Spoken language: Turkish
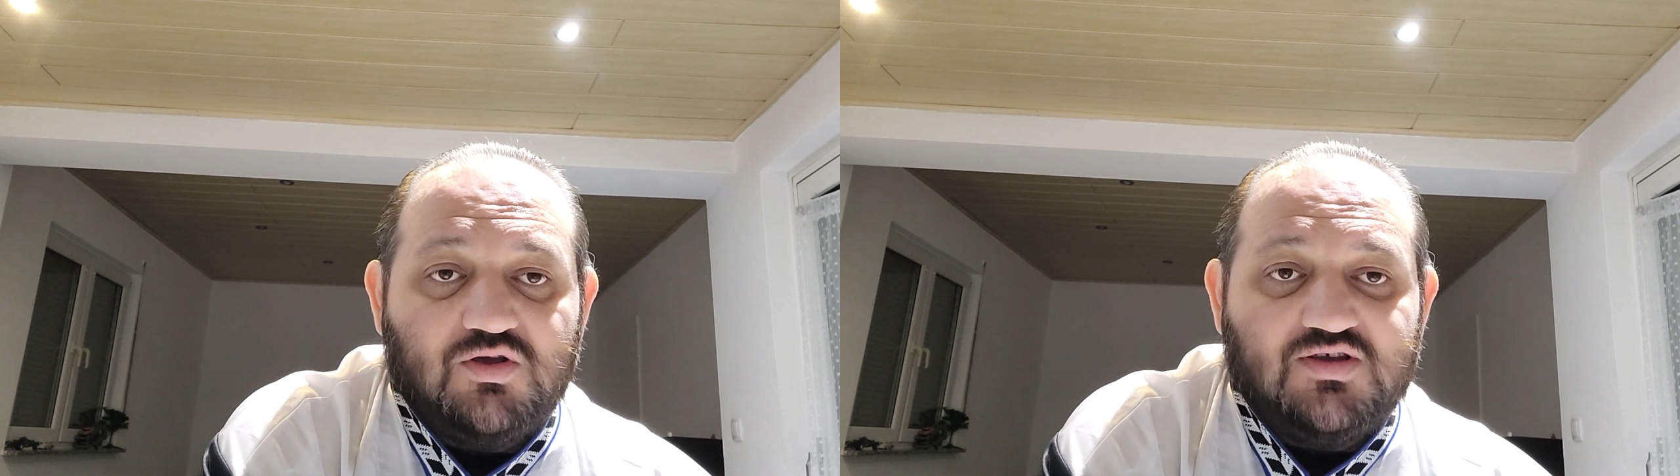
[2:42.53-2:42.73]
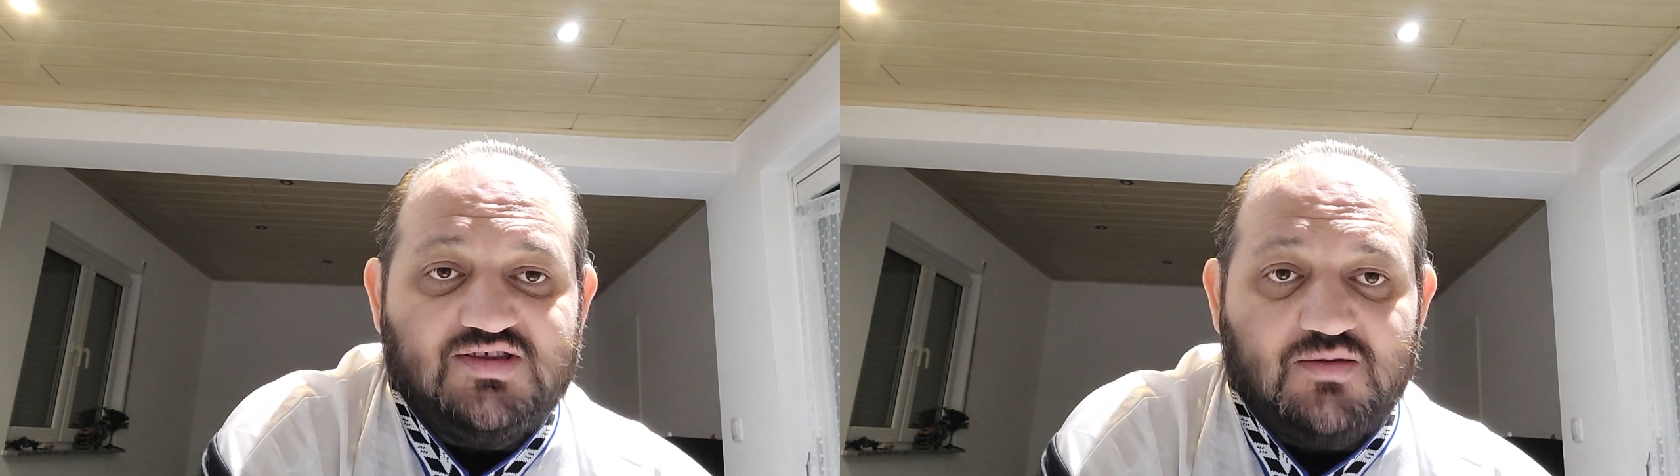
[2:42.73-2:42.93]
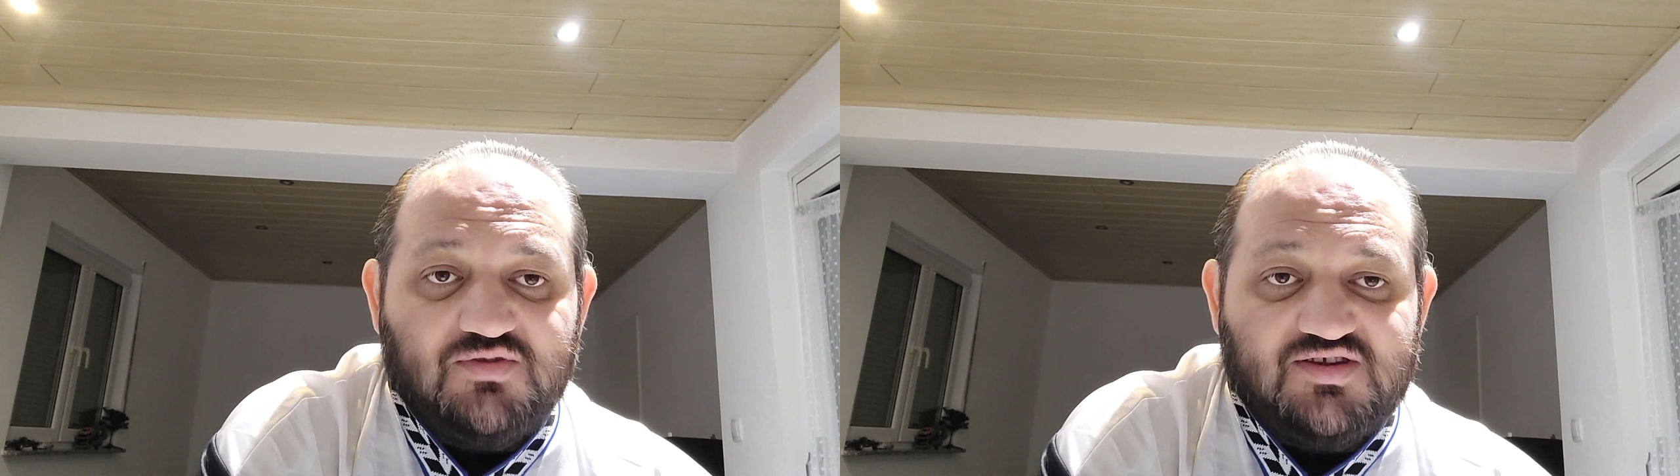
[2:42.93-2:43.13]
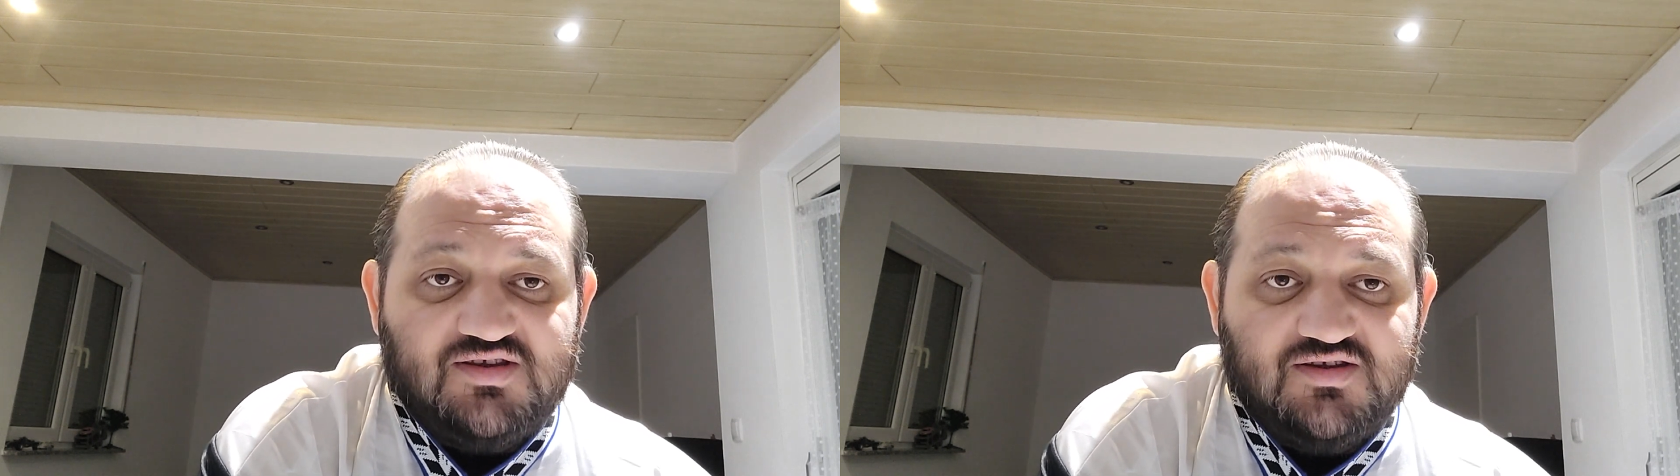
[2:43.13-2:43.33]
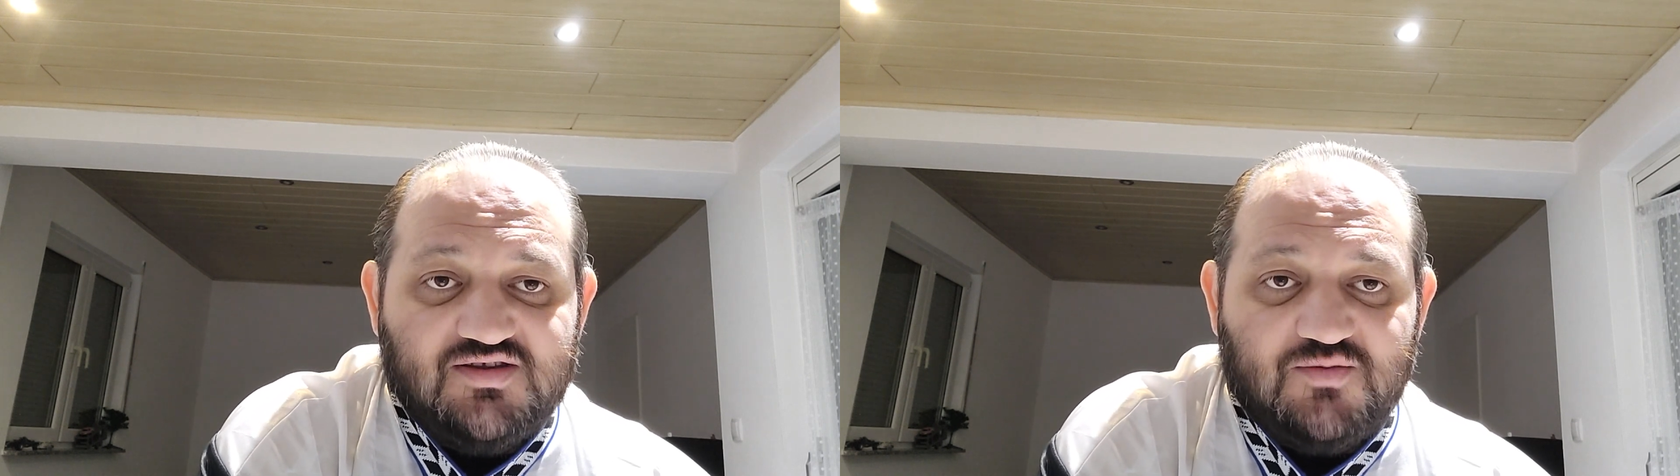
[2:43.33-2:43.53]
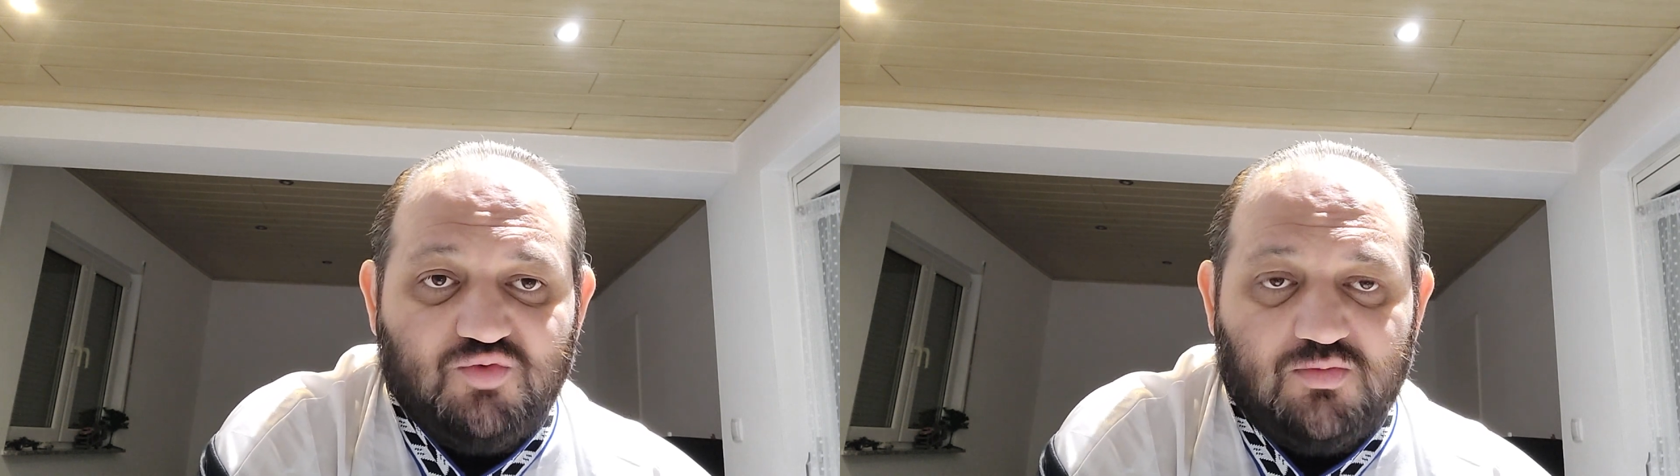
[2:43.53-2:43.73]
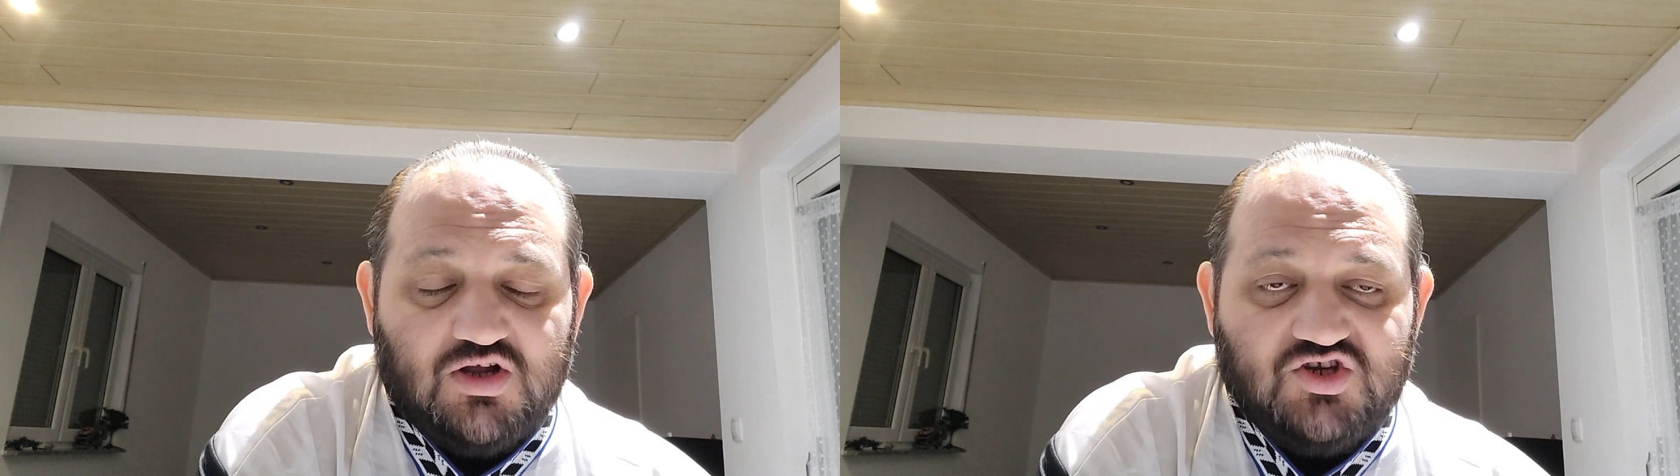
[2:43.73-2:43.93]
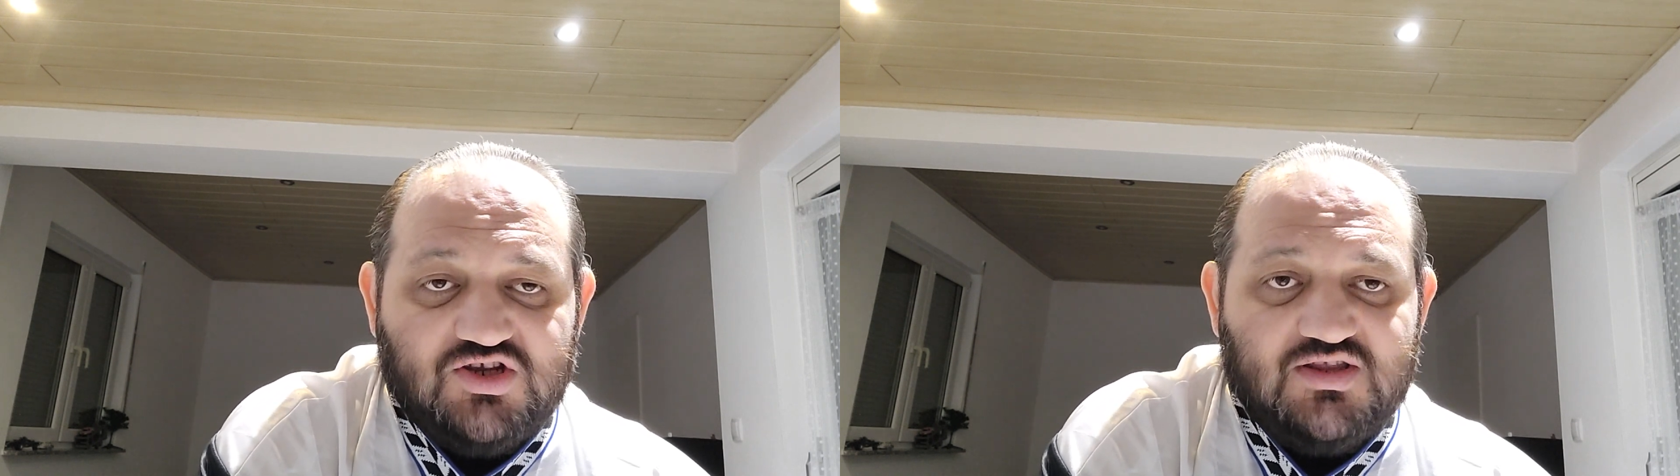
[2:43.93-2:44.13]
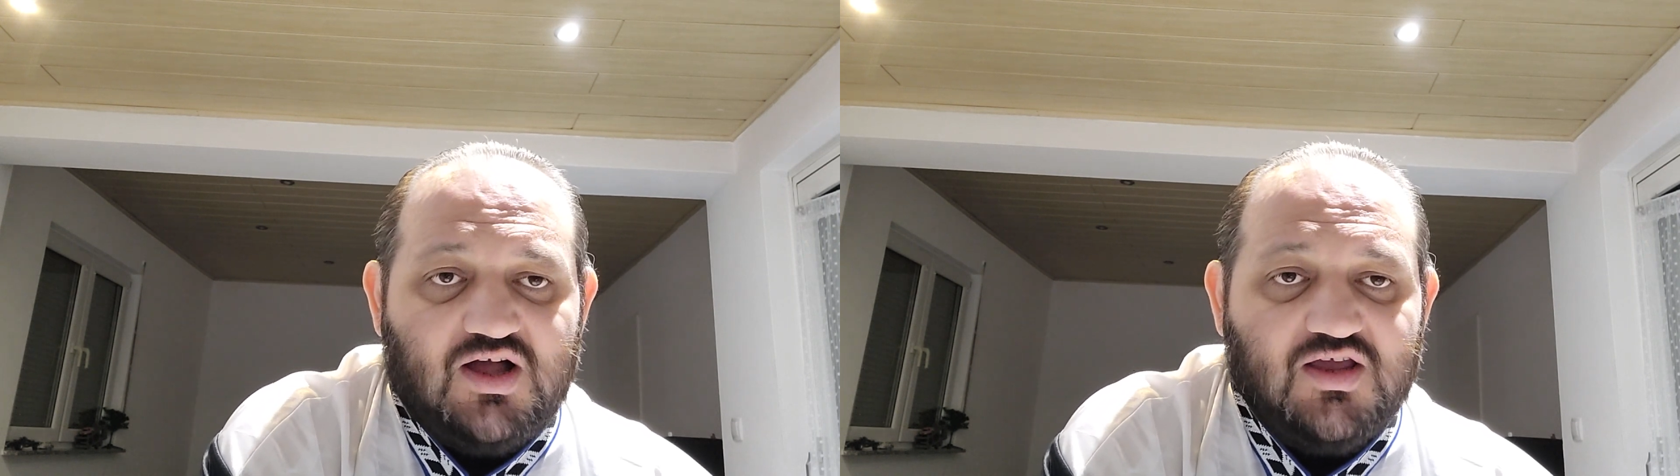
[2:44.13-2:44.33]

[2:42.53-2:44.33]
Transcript: izlemişsinizdir bu maçı ya da